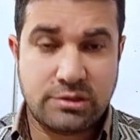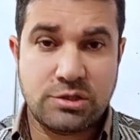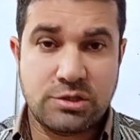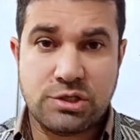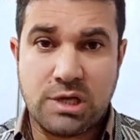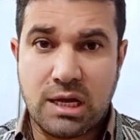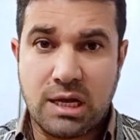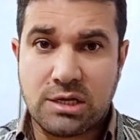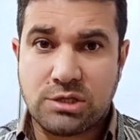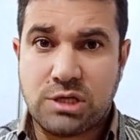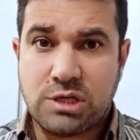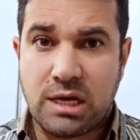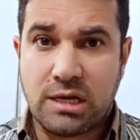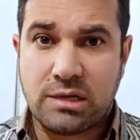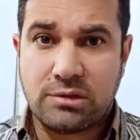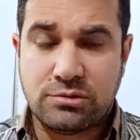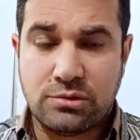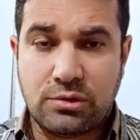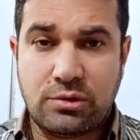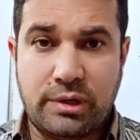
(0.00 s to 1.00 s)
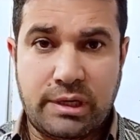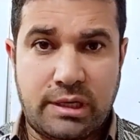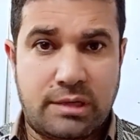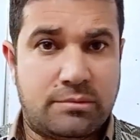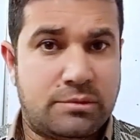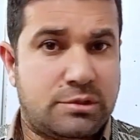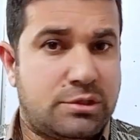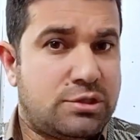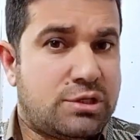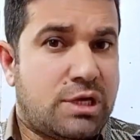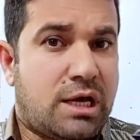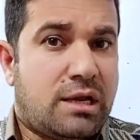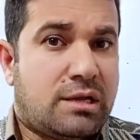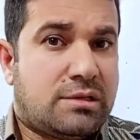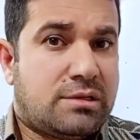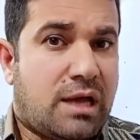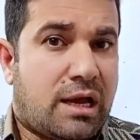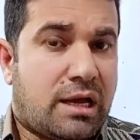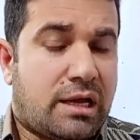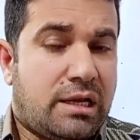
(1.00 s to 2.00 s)
التجارة كانت نوعين التجارة
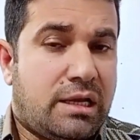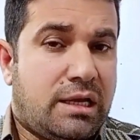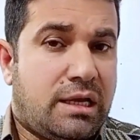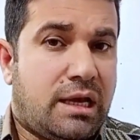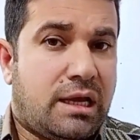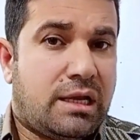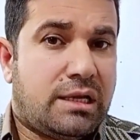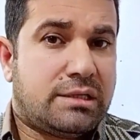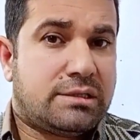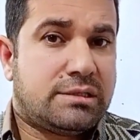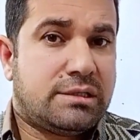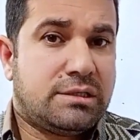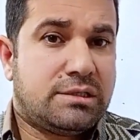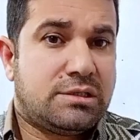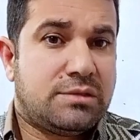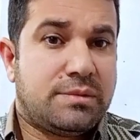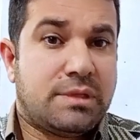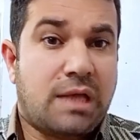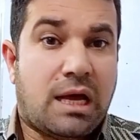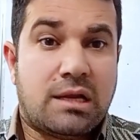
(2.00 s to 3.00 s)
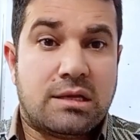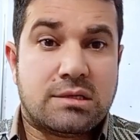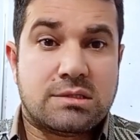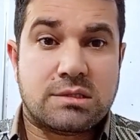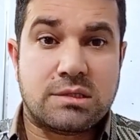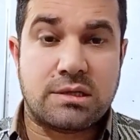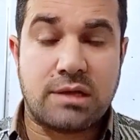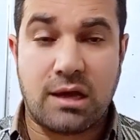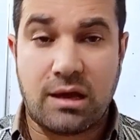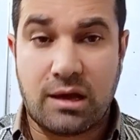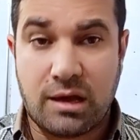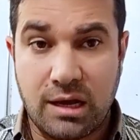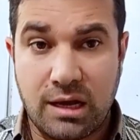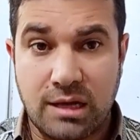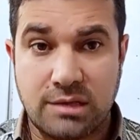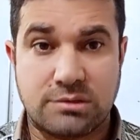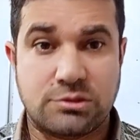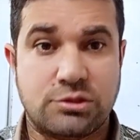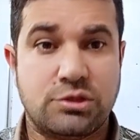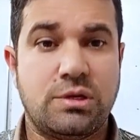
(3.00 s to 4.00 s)
الداخلية اللي تعتمد على
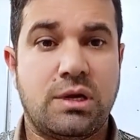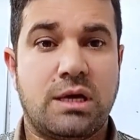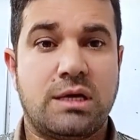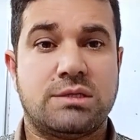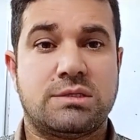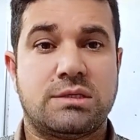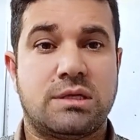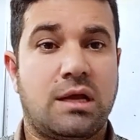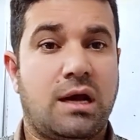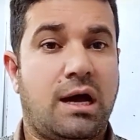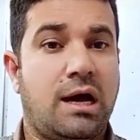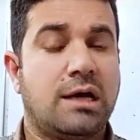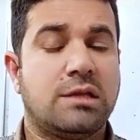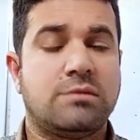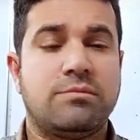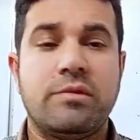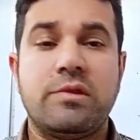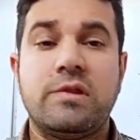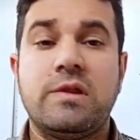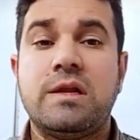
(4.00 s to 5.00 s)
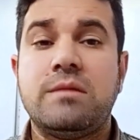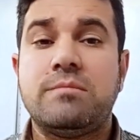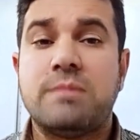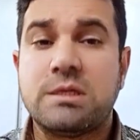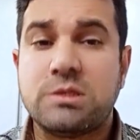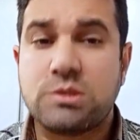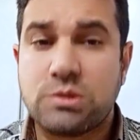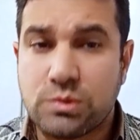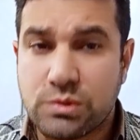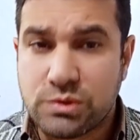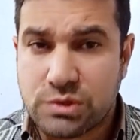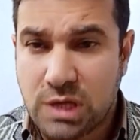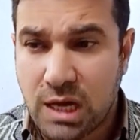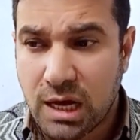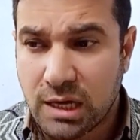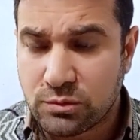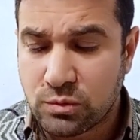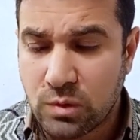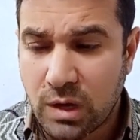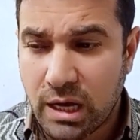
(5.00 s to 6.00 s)
الصناعات شنو هاي الصناعات مثل
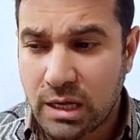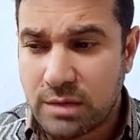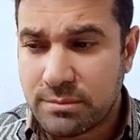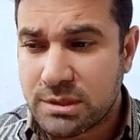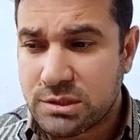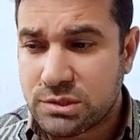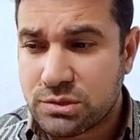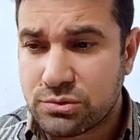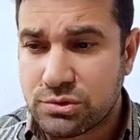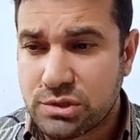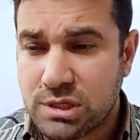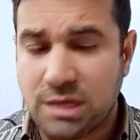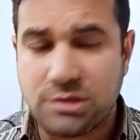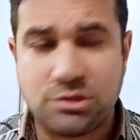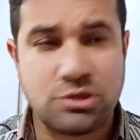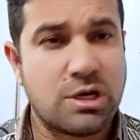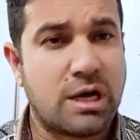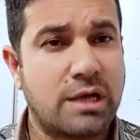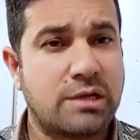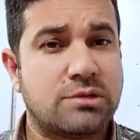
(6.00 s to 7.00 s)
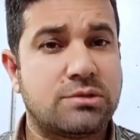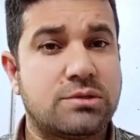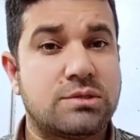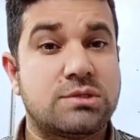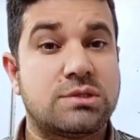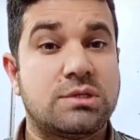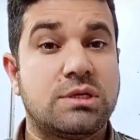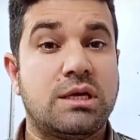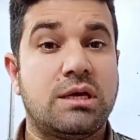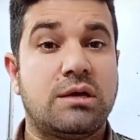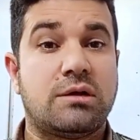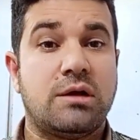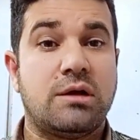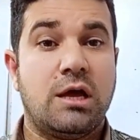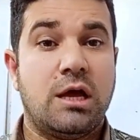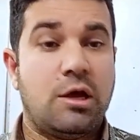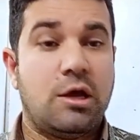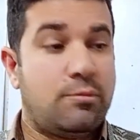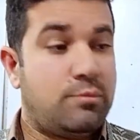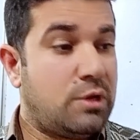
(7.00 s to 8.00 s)
المنسوجات وهاي المنسوجات كانت تصير
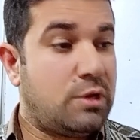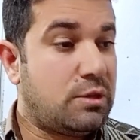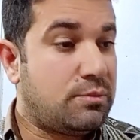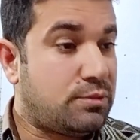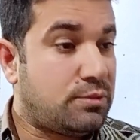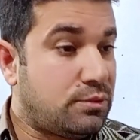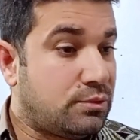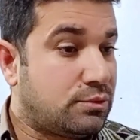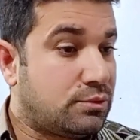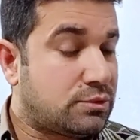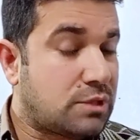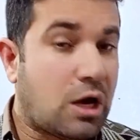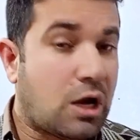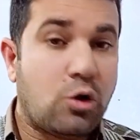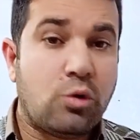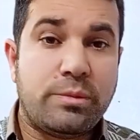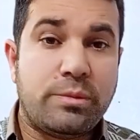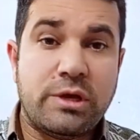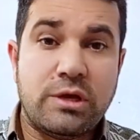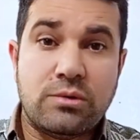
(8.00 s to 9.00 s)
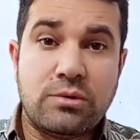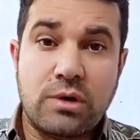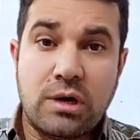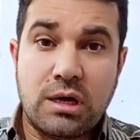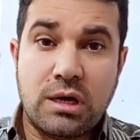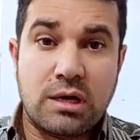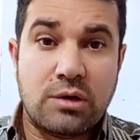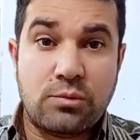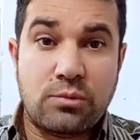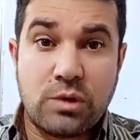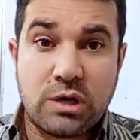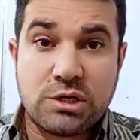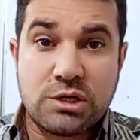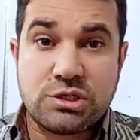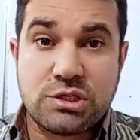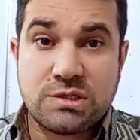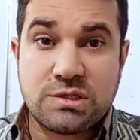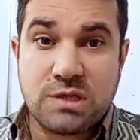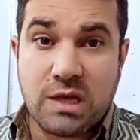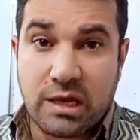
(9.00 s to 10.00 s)
بالبيوت او
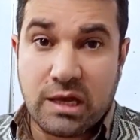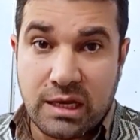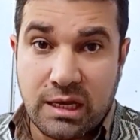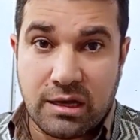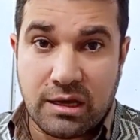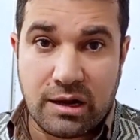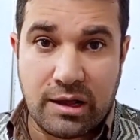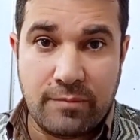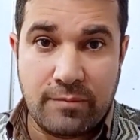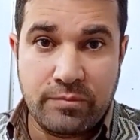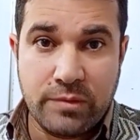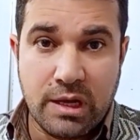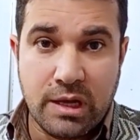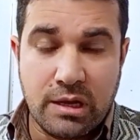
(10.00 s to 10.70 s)
بورش صغيره